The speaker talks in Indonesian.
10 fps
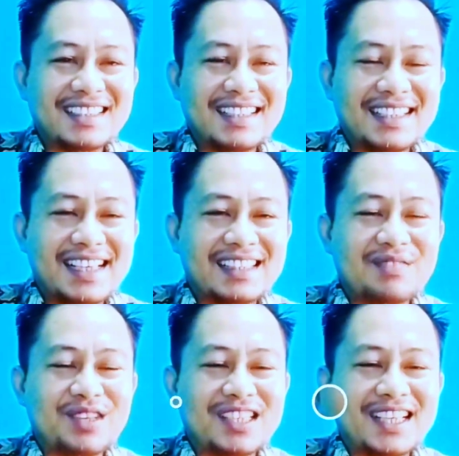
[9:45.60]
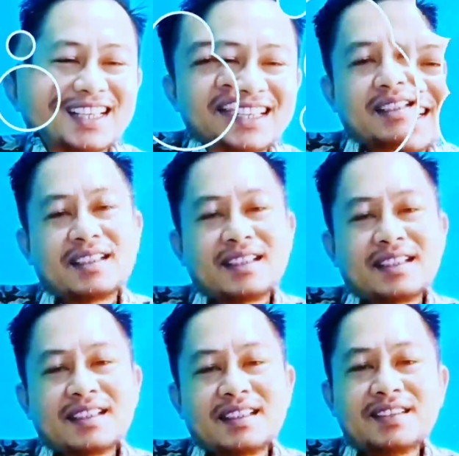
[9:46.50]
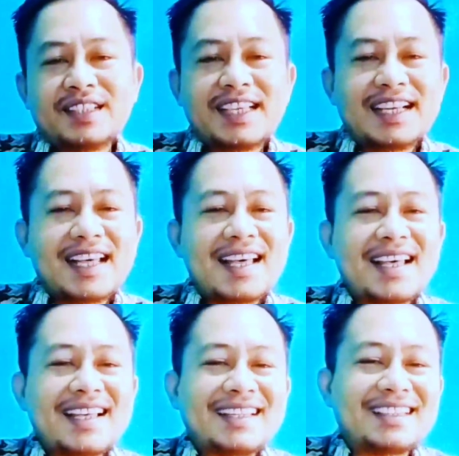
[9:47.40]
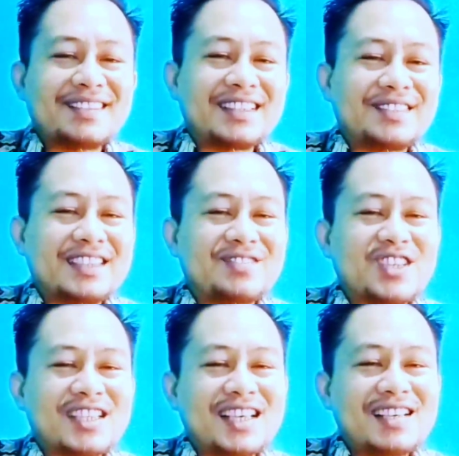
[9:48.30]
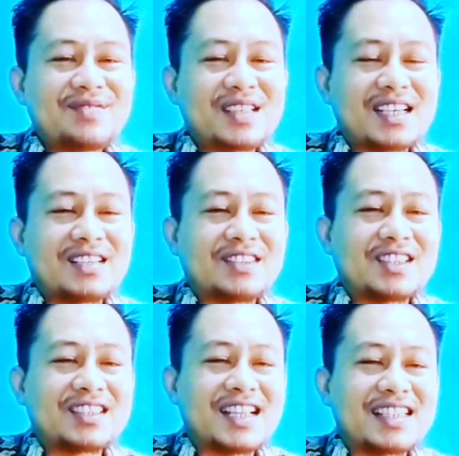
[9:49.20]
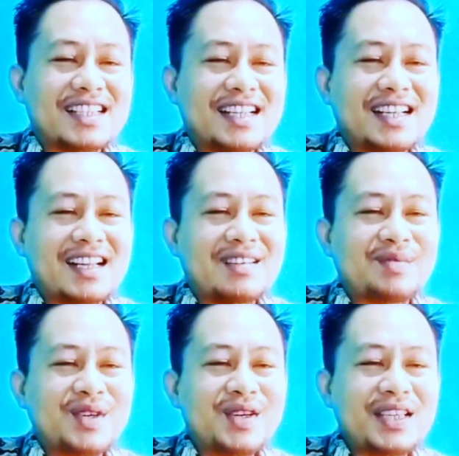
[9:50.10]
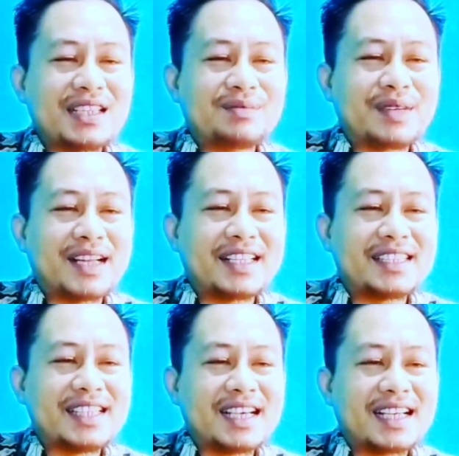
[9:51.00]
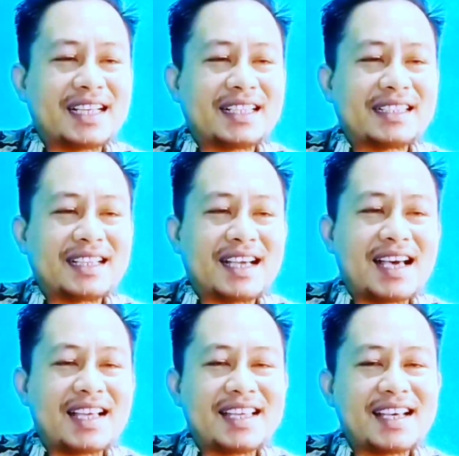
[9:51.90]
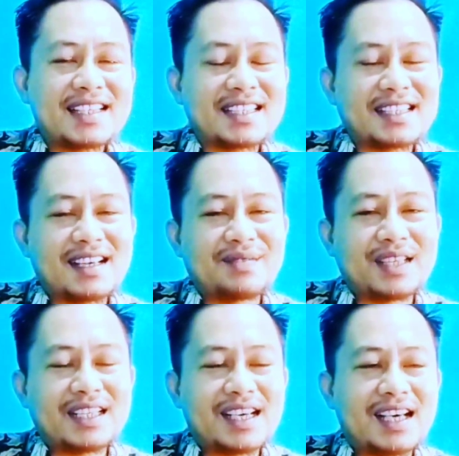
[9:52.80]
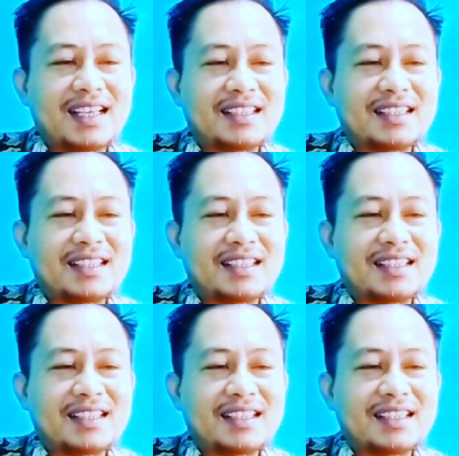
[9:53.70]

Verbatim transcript: lihat tabelnya. Demikianlah teman-teman semuanya, pasangan Loton Selasa dan Rabu yang diprediksi akan kaya setelah menikah.